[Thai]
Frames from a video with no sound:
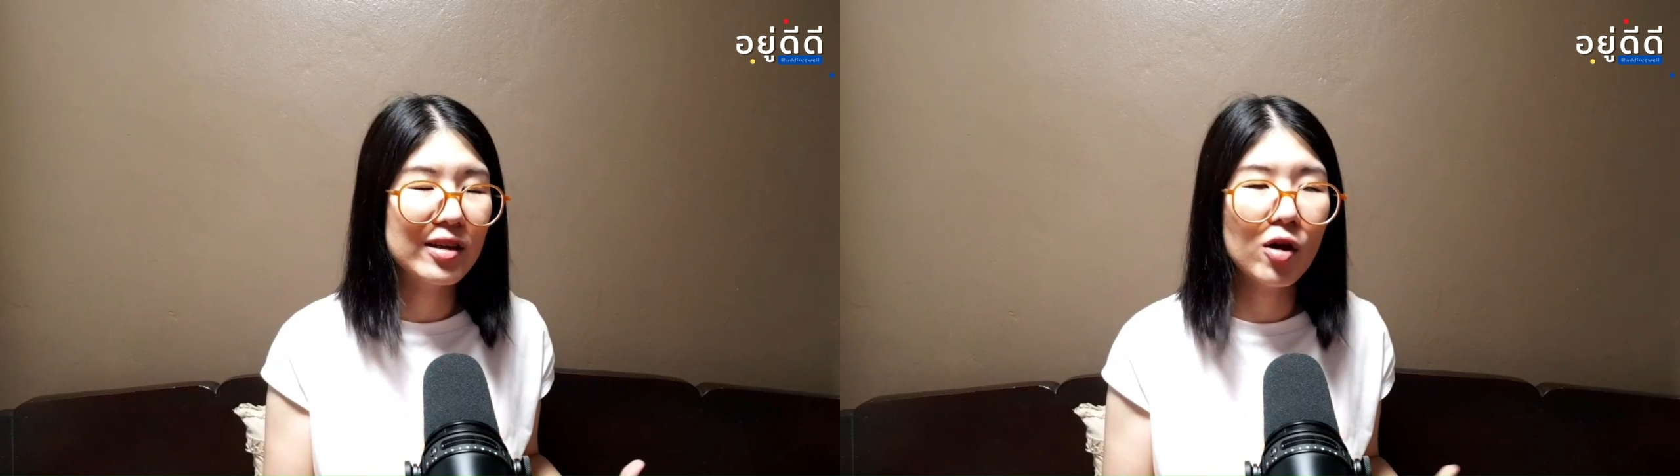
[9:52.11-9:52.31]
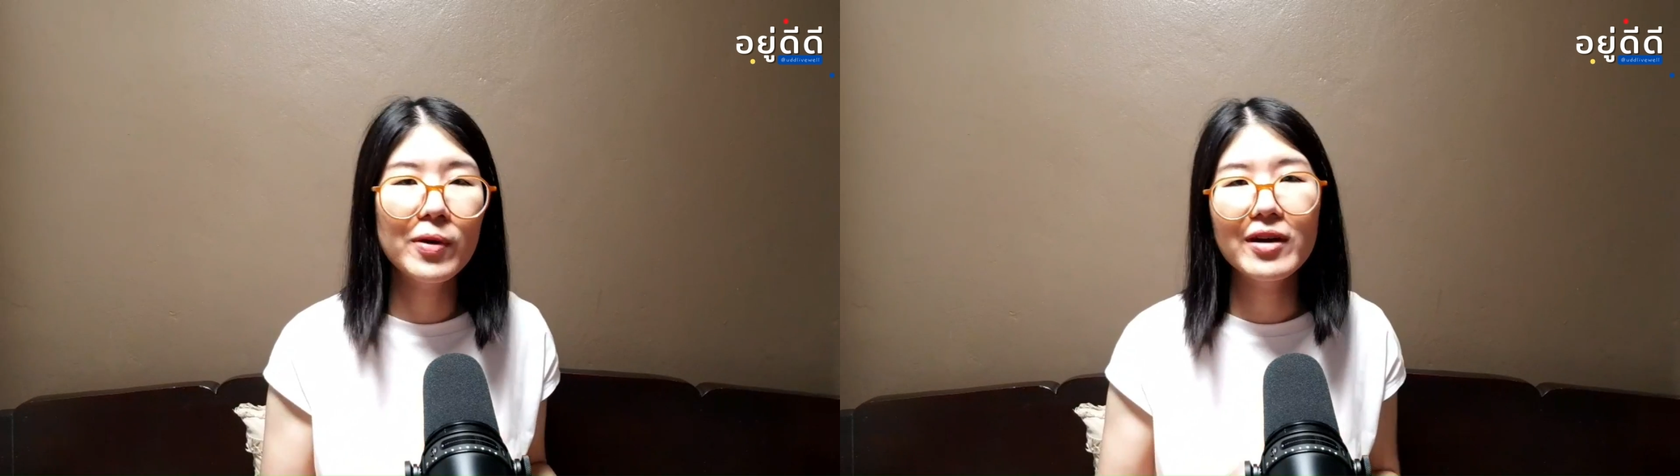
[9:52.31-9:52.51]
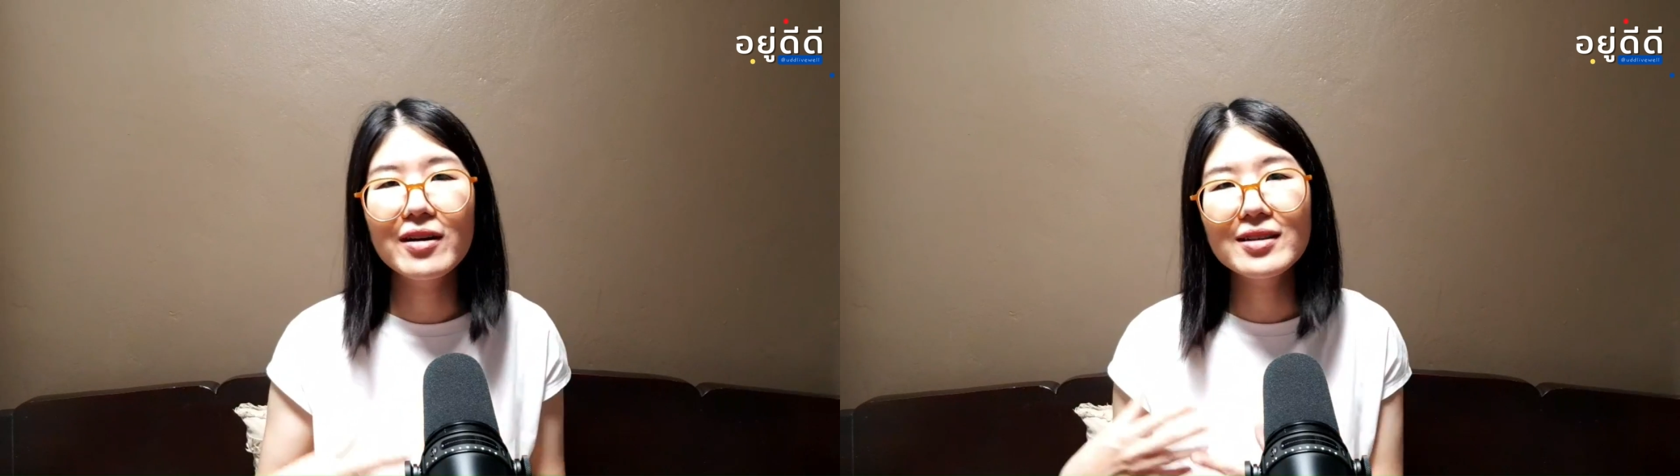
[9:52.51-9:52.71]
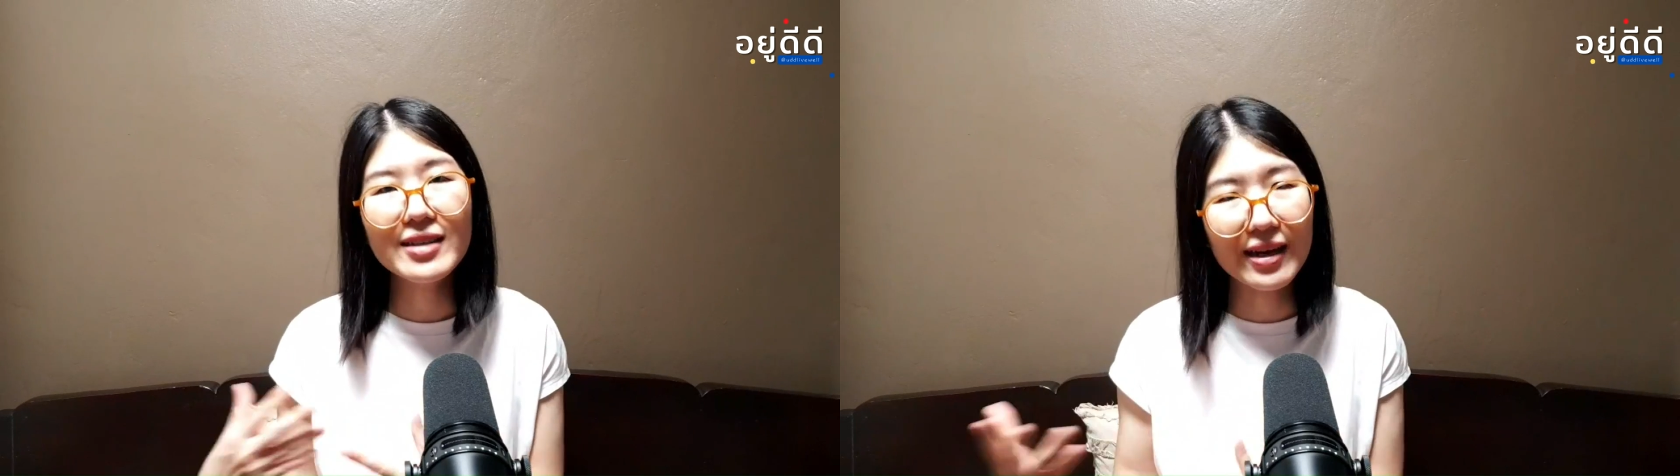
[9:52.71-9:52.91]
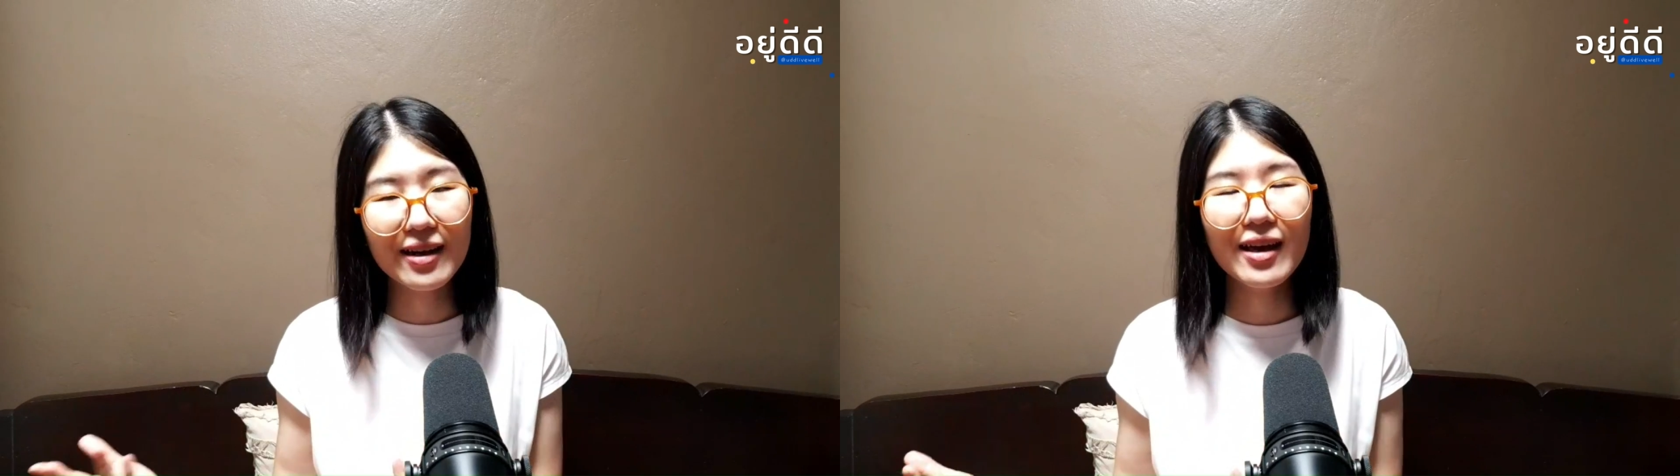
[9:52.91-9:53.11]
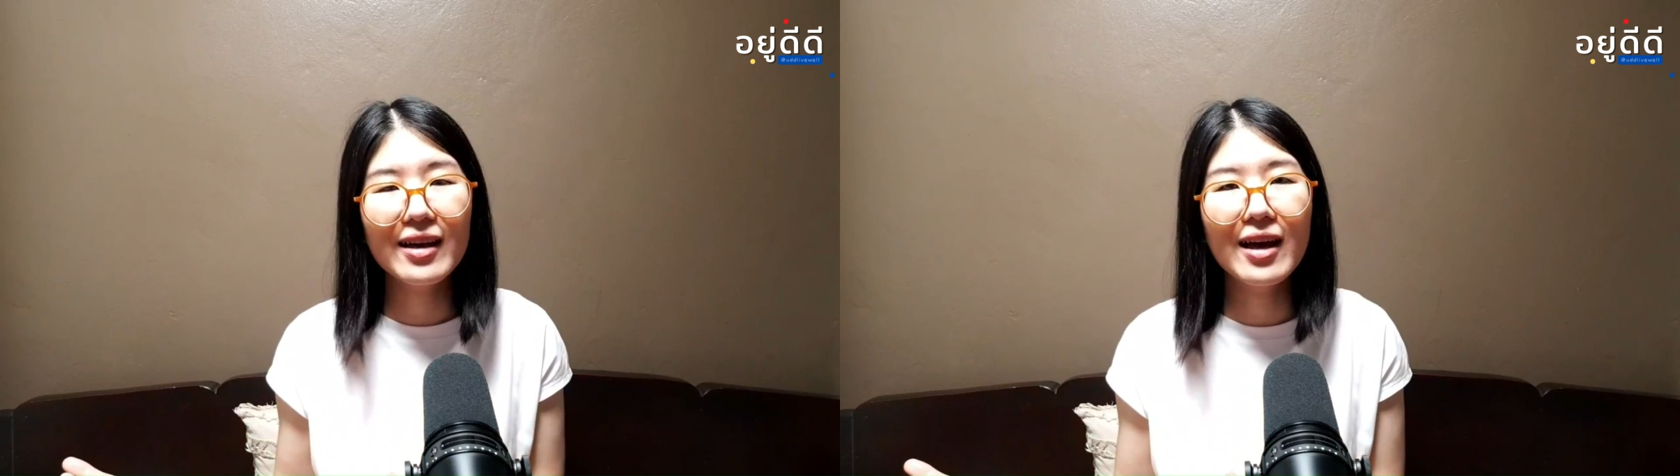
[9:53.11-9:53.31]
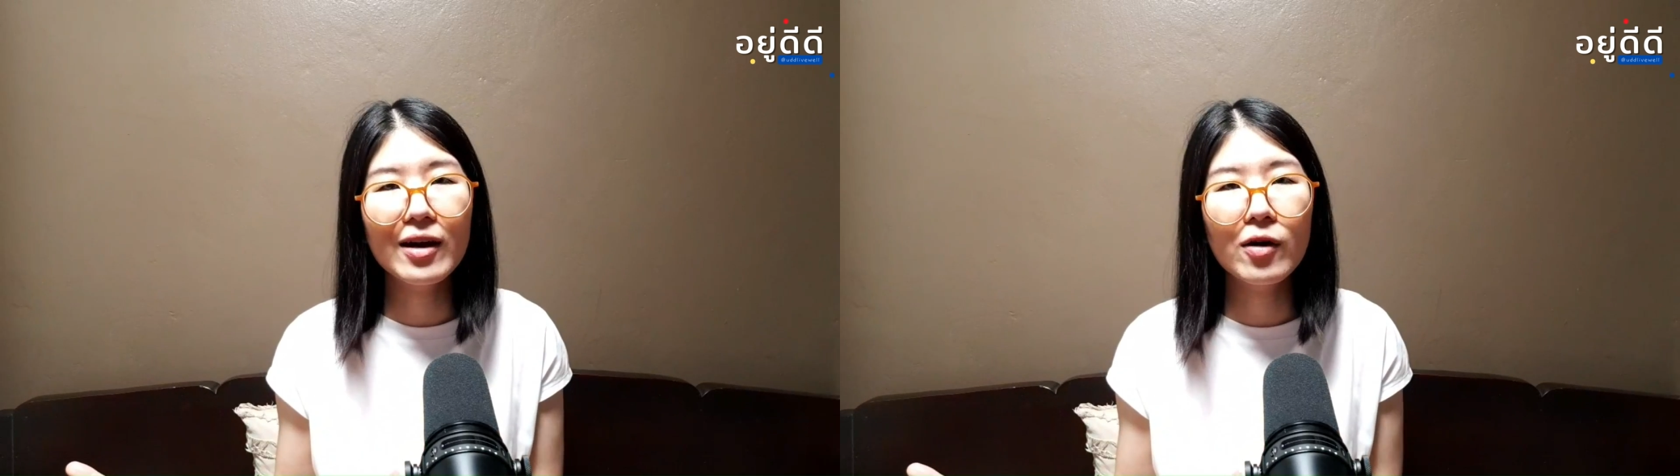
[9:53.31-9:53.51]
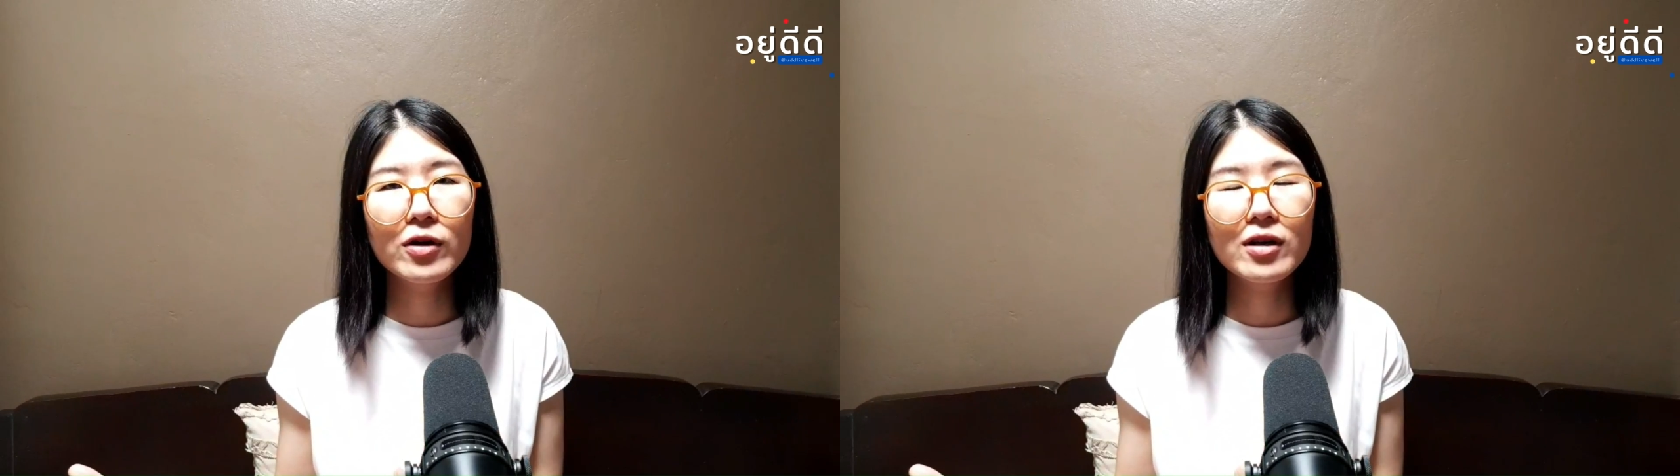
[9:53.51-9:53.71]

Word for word: ก็เป็นเรื่องฉันในอนาคต